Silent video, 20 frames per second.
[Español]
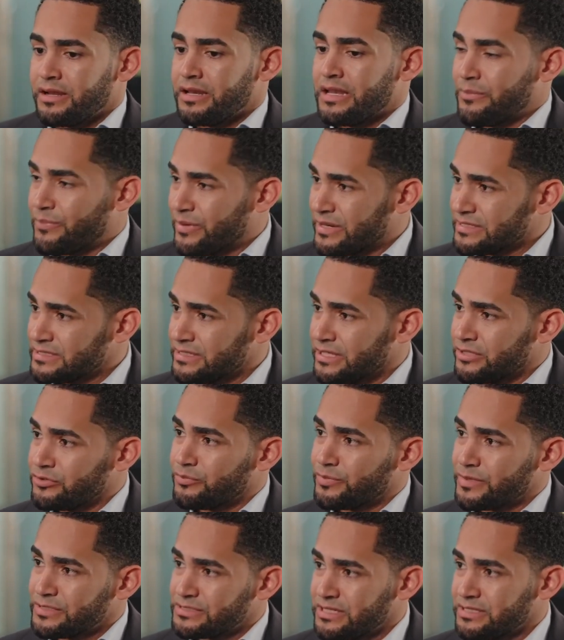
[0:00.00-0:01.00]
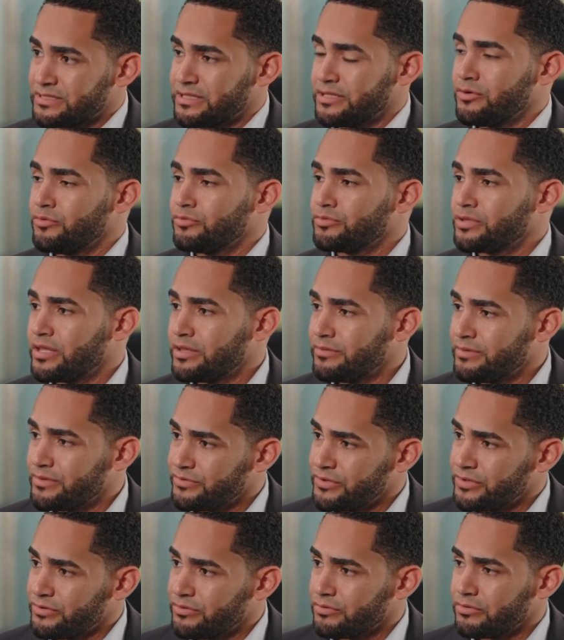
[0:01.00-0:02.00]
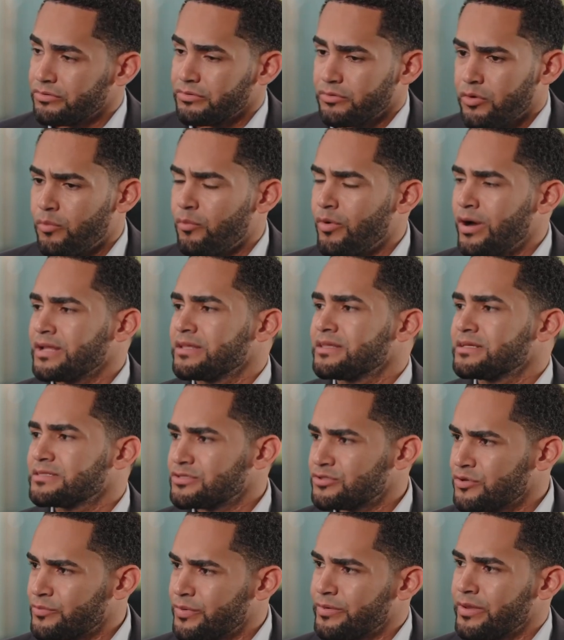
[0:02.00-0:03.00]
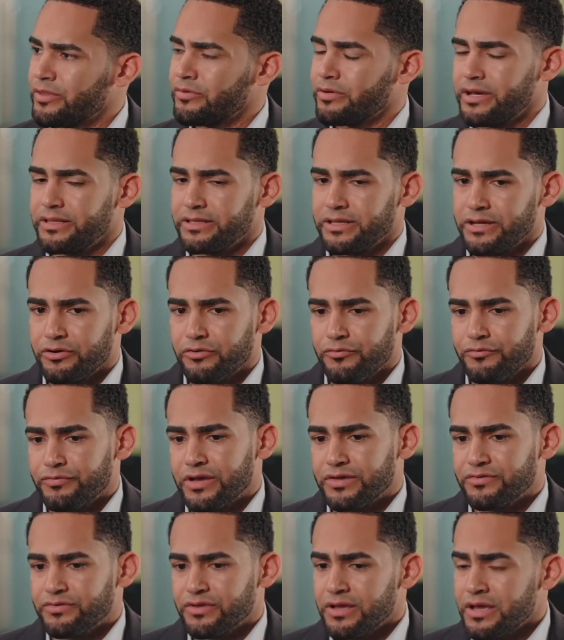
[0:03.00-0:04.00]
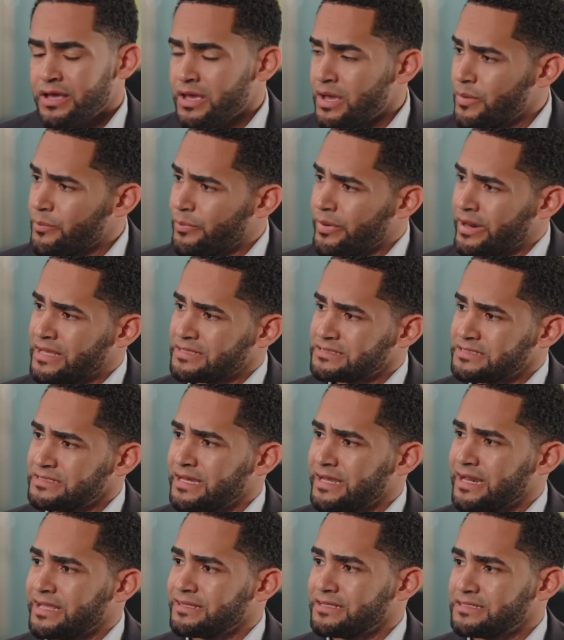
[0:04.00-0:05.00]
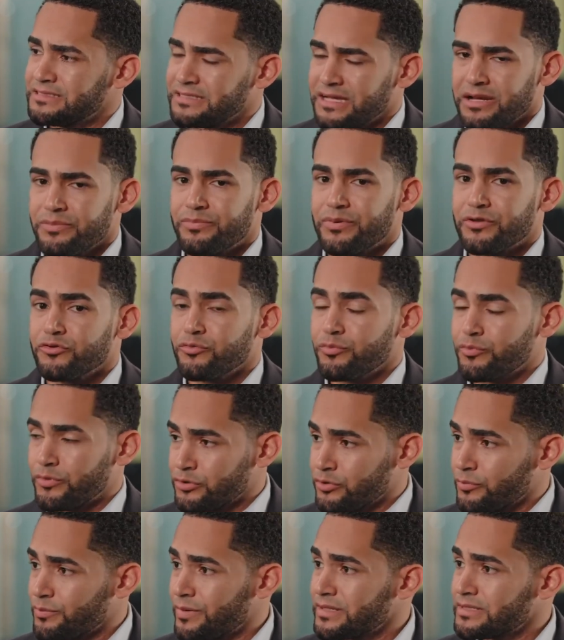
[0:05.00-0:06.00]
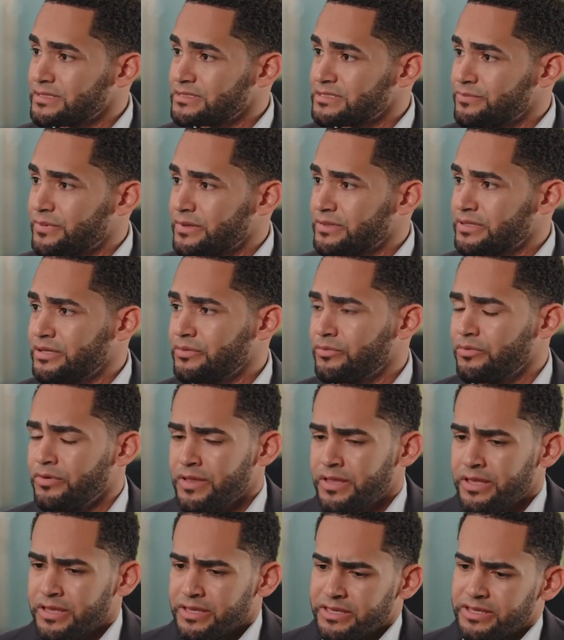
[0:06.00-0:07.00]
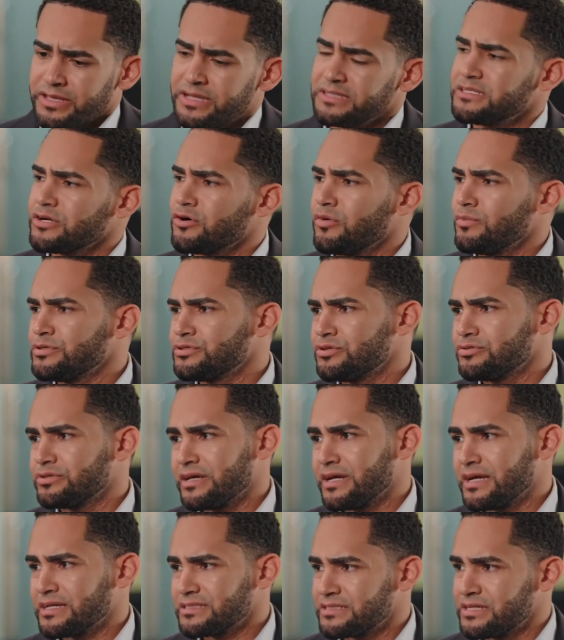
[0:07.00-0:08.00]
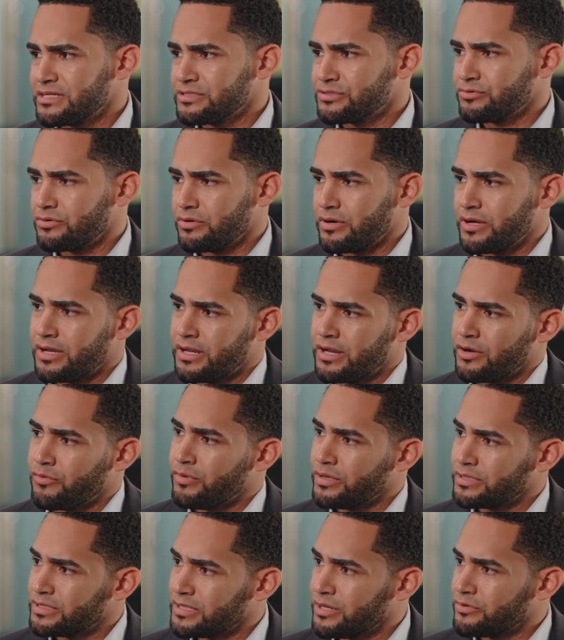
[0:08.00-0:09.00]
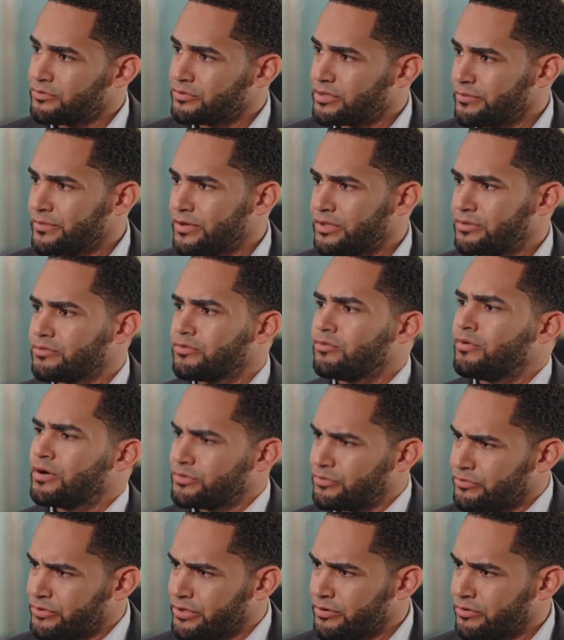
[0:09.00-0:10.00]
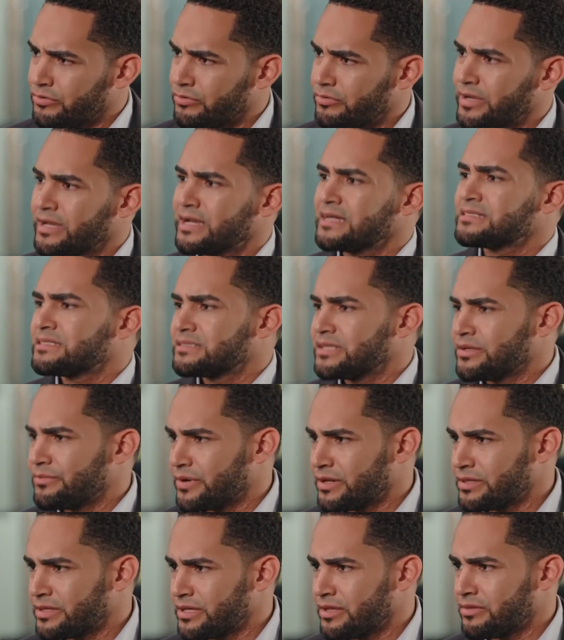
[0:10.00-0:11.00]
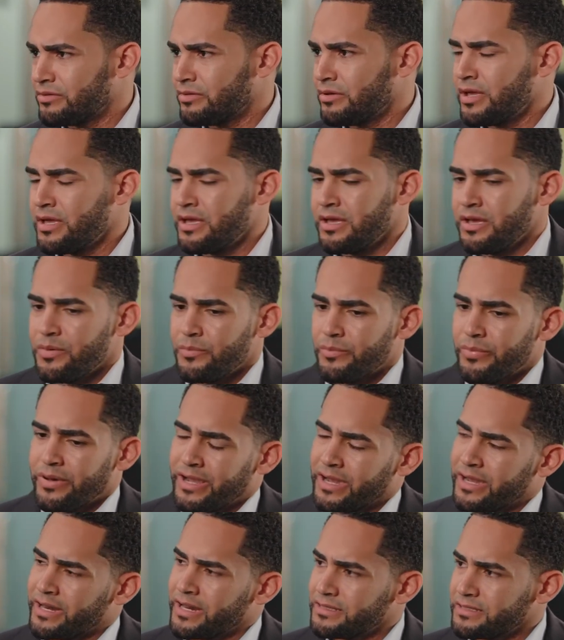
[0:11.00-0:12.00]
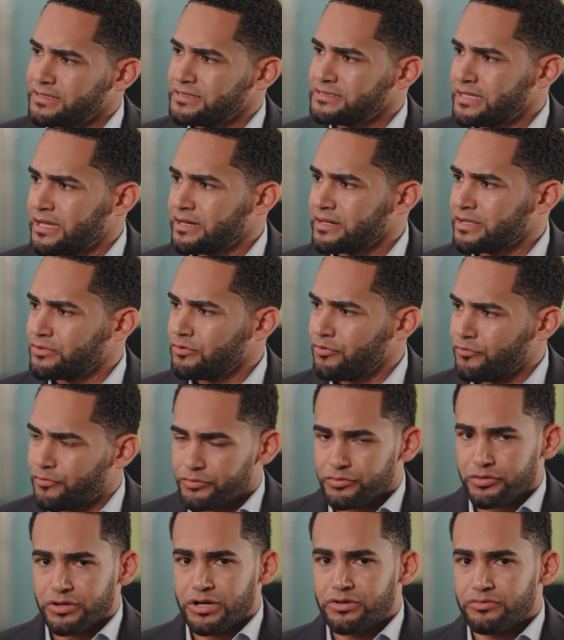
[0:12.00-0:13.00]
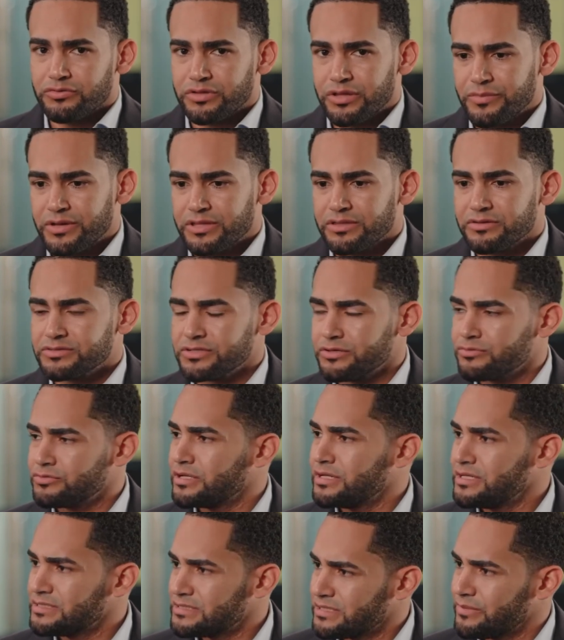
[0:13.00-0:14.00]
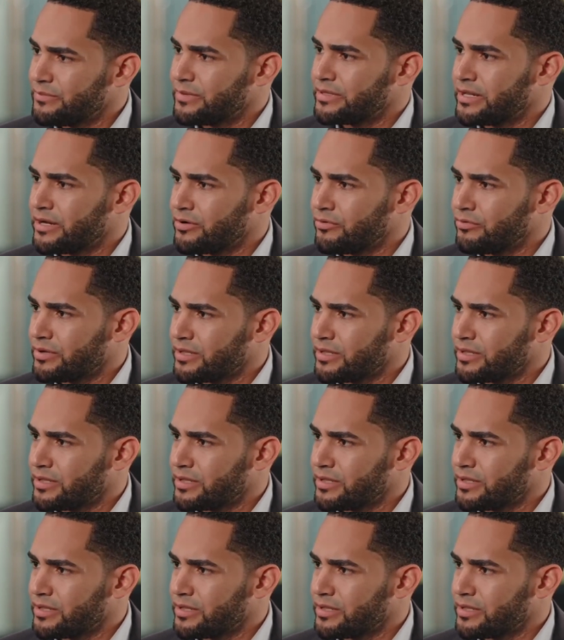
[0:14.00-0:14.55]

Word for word: la presidenta o presidente de Junta de Vecinos, como alguien del sector privado que genere confianza, para así garantizar el presupuesto participativo y que esa comisión tenga acceso a la cuenta del ayuntamiento, cuánto llegó y qué se está invirtiendo para garantizar que los fondos del ayuntamiento se utilicen de manera